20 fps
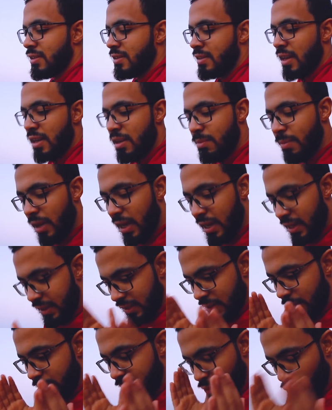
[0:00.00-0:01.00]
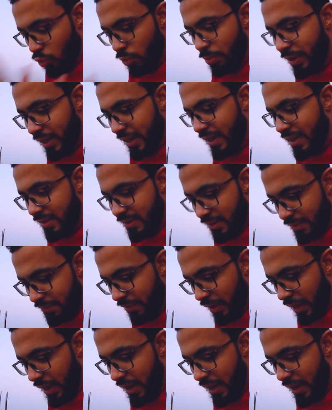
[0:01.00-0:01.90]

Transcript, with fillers: زي ما احنا بنكون مركزين في